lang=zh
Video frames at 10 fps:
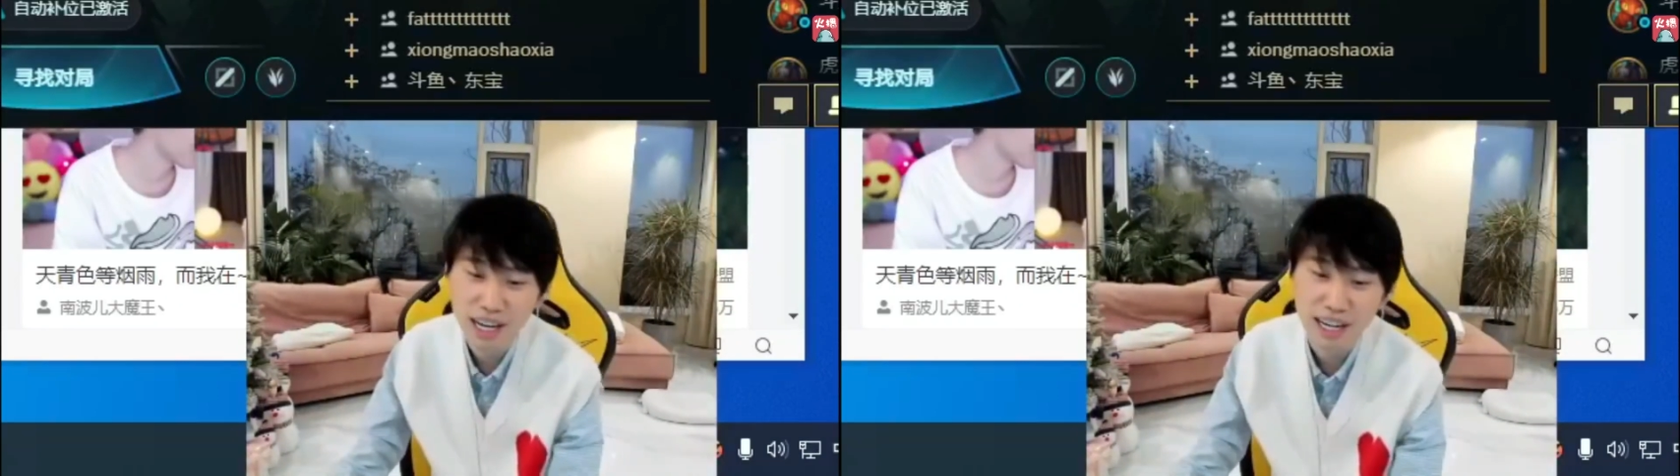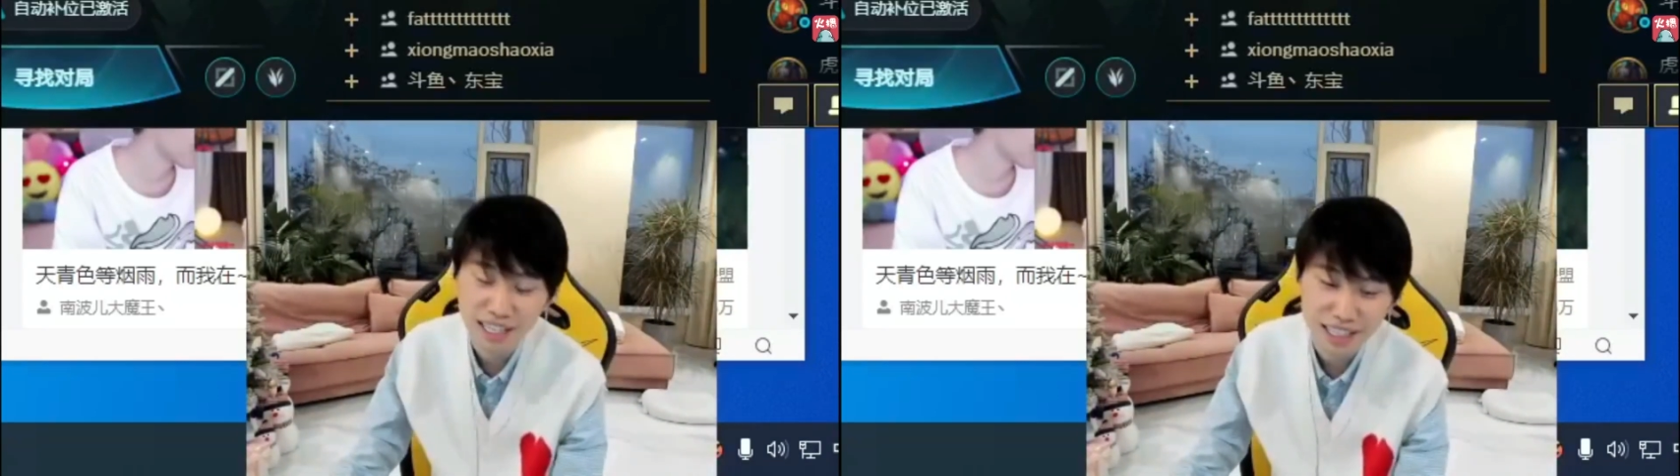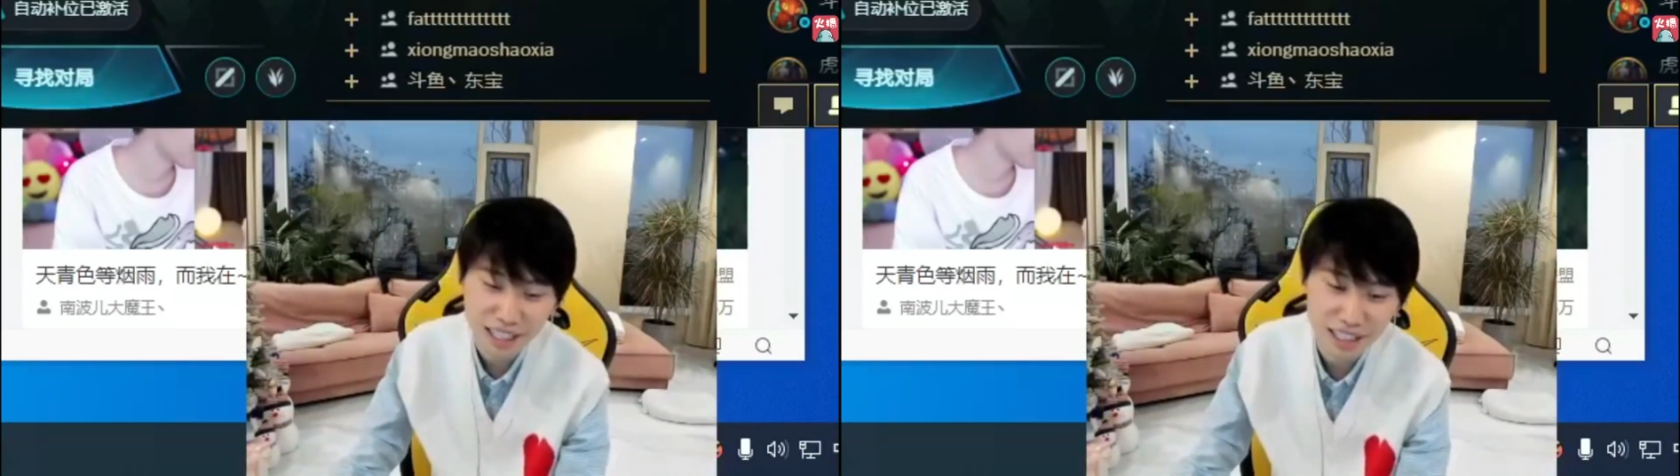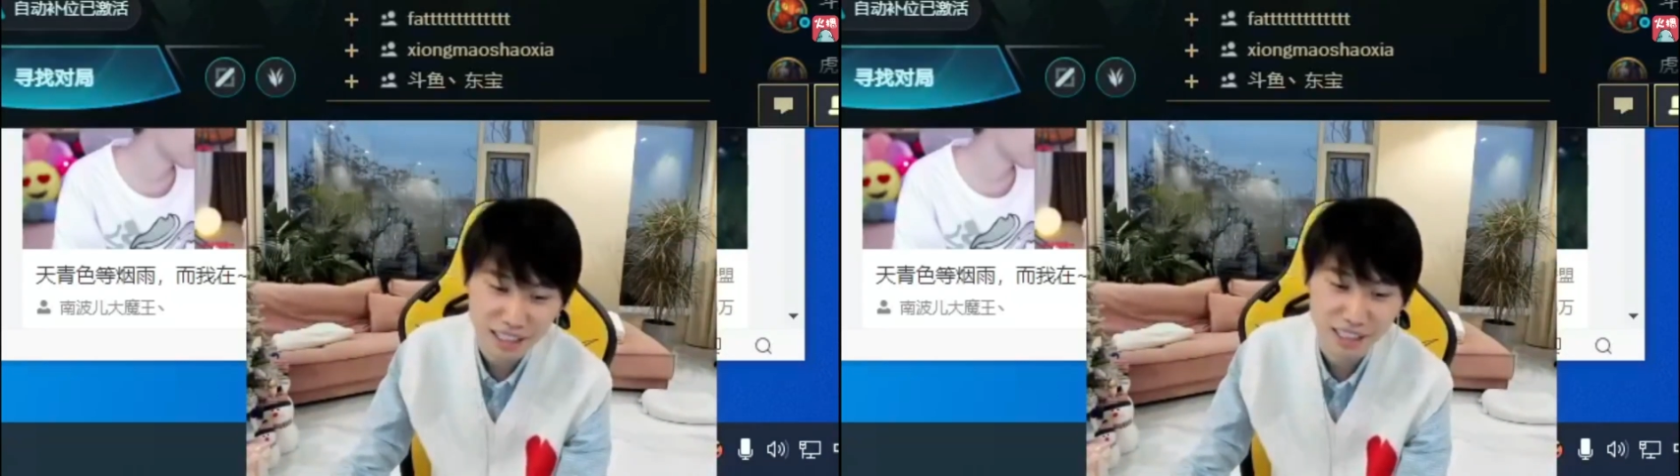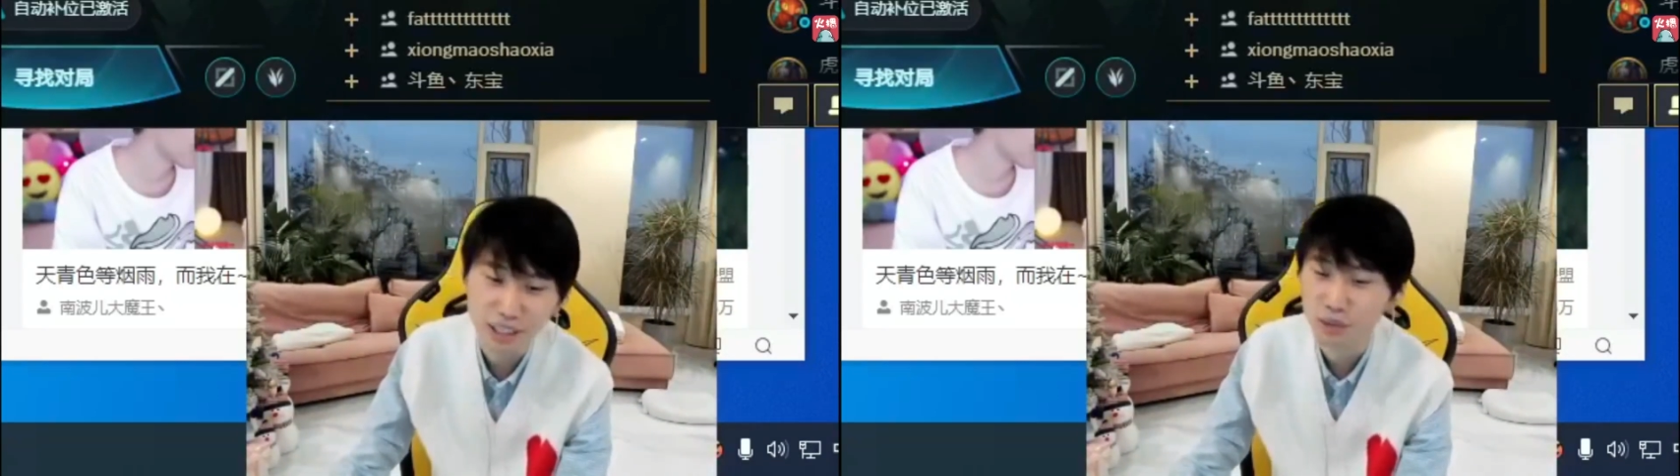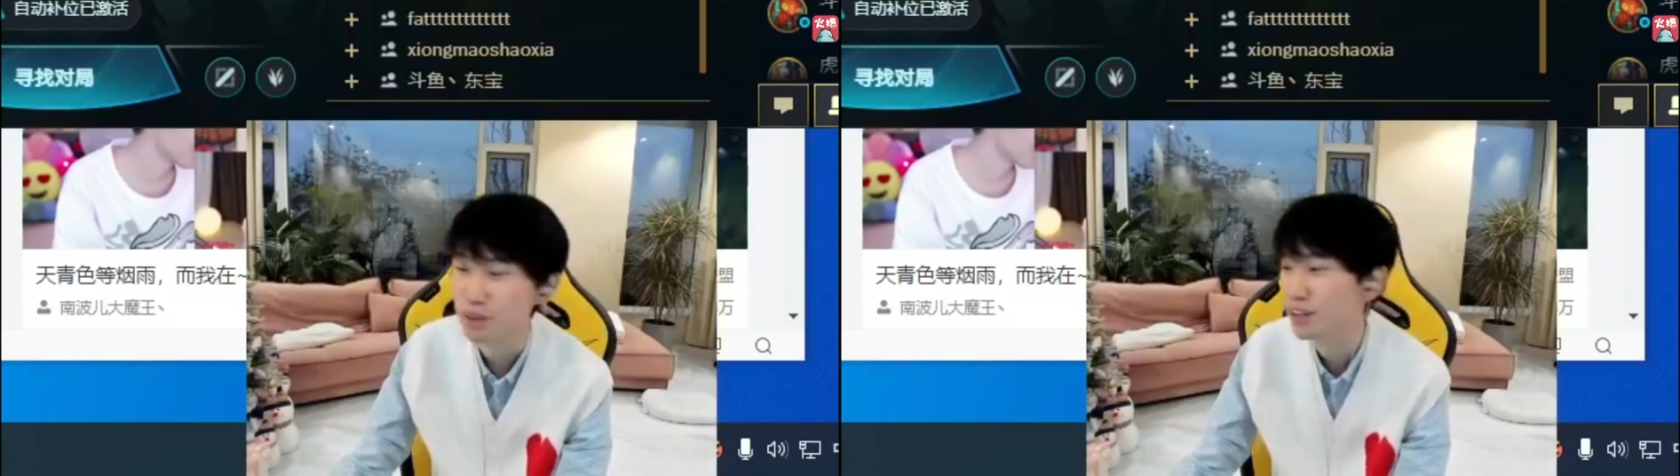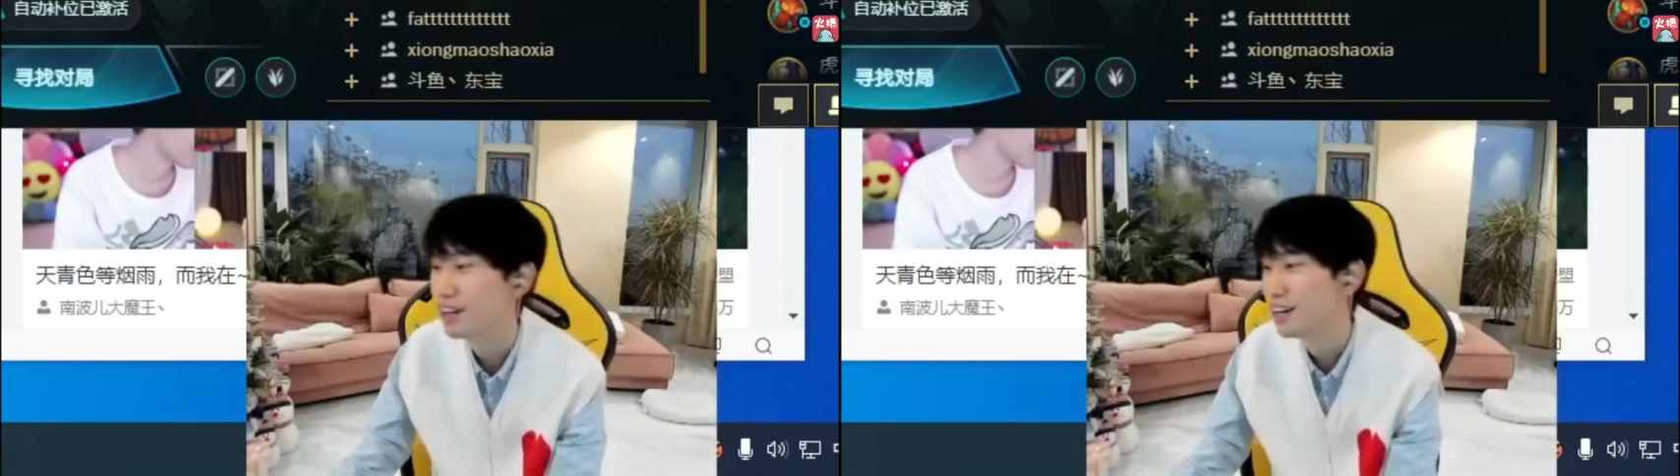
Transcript: 二零二零年的我，